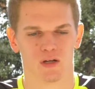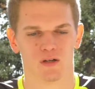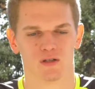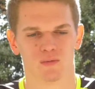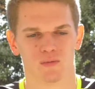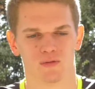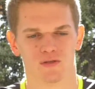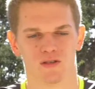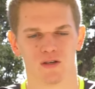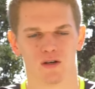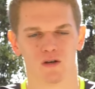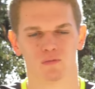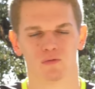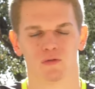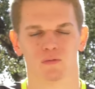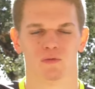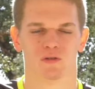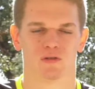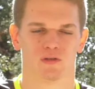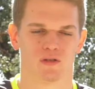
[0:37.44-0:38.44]
ja, ich bin sehr
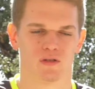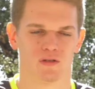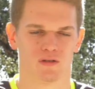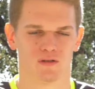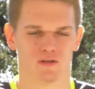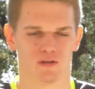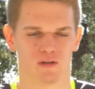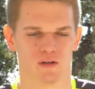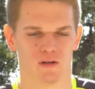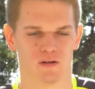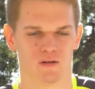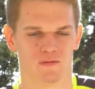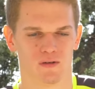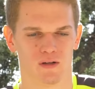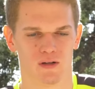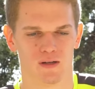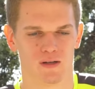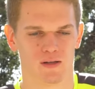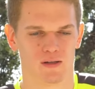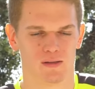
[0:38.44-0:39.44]
optimistisch, äh,
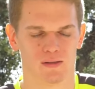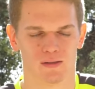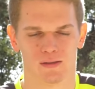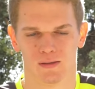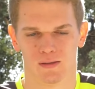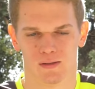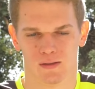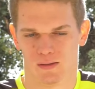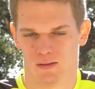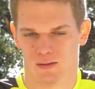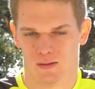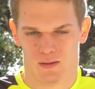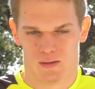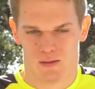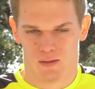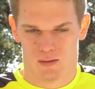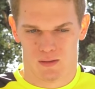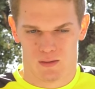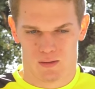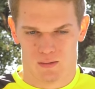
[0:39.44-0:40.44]
weil
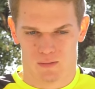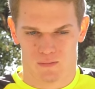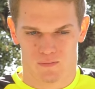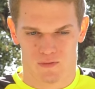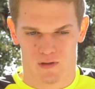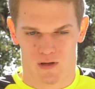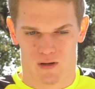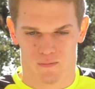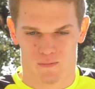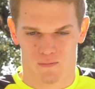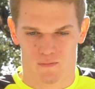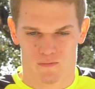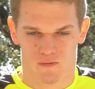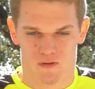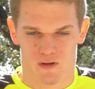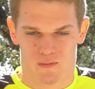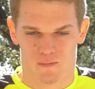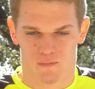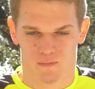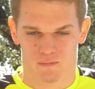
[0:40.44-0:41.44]
wir haben,
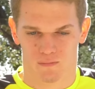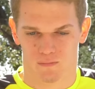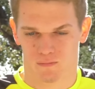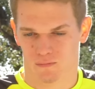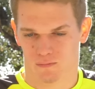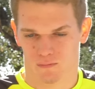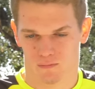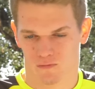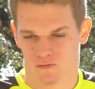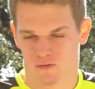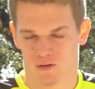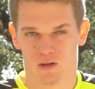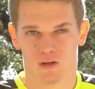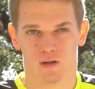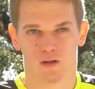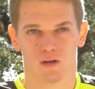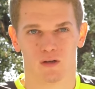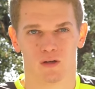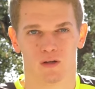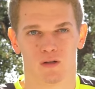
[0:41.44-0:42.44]
wir haben
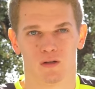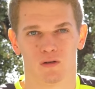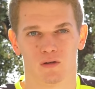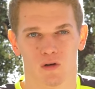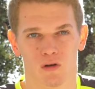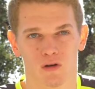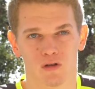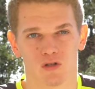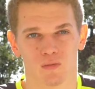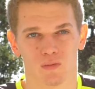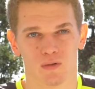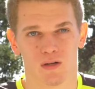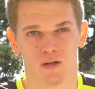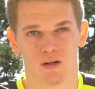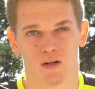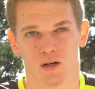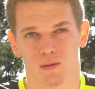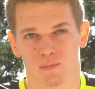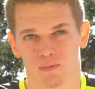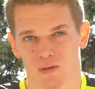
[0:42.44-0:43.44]
viele neue Spieler
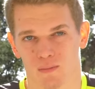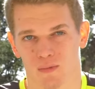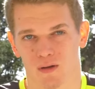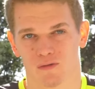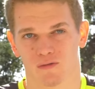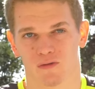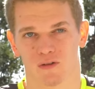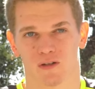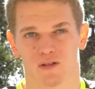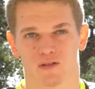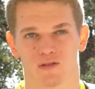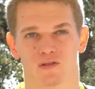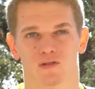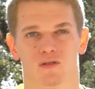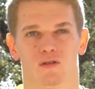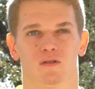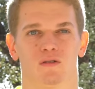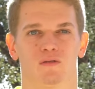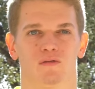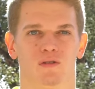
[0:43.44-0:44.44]
gehabt am Anfang der
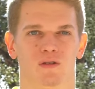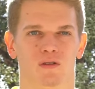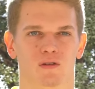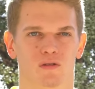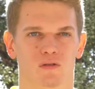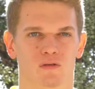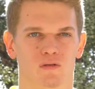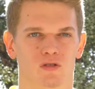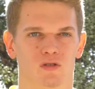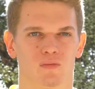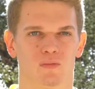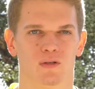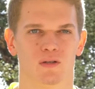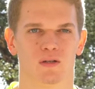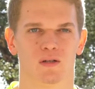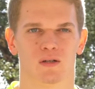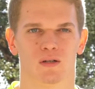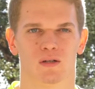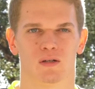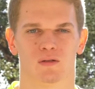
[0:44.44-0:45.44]
Saison, viele junge
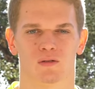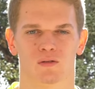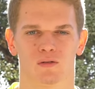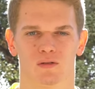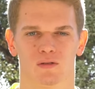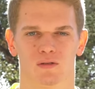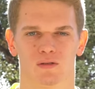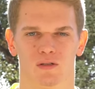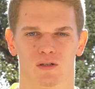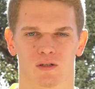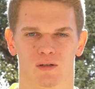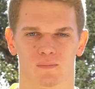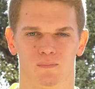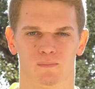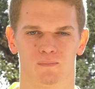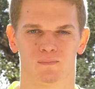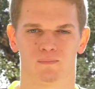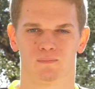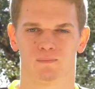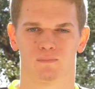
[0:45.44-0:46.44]
Spieler und
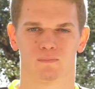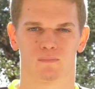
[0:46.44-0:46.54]
ähm,